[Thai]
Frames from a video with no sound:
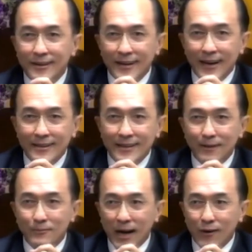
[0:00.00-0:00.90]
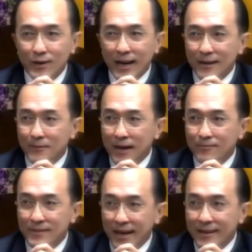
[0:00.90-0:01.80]
การทำเล้าไก่แบบ
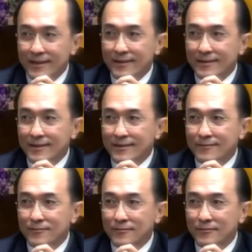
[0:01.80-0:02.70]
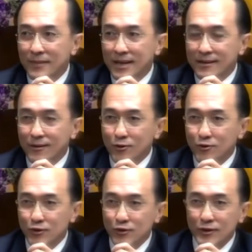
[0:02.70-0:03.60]
ไหน ซึ่งไม่ลงทุ
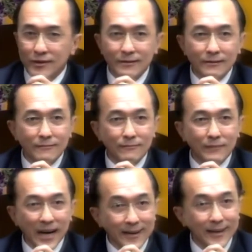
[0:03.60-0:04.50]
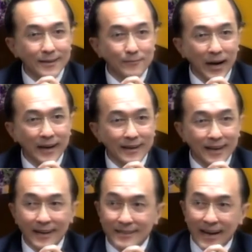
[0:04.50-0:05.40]
นจนมากเกินไปหรืออะไร
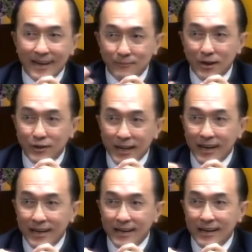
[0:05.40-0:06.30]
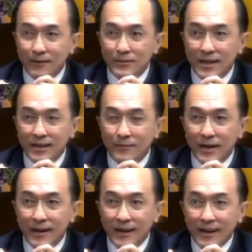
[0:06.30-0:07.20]
ต่างมันก็จะขับเคลื่อนเข้ามา
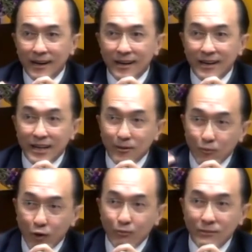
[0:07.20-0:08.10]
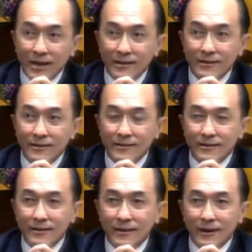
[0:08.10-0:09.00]
หรืออีกมุมหนึ่ง
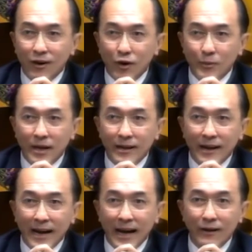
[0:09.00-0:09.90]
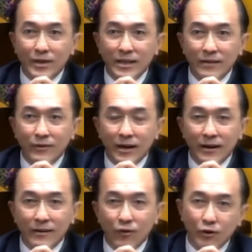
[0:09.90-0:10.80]
เราก็ไปหาวิธีว่า
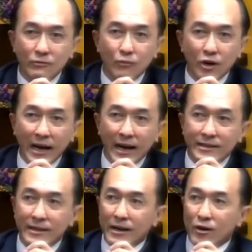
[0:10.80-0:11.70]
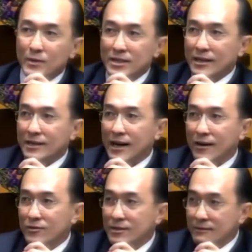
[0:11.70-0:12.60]
คนโบราณเนี่ยเขาไม่ใช้ยา
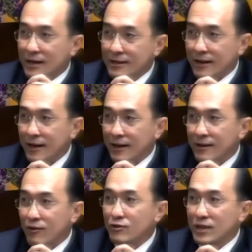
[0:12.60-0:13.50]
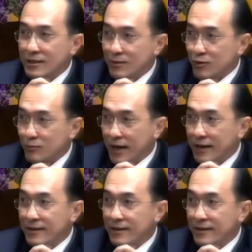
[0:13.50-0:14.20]
เขาใช้ยังไง เขาก็ใช้สมุนไพร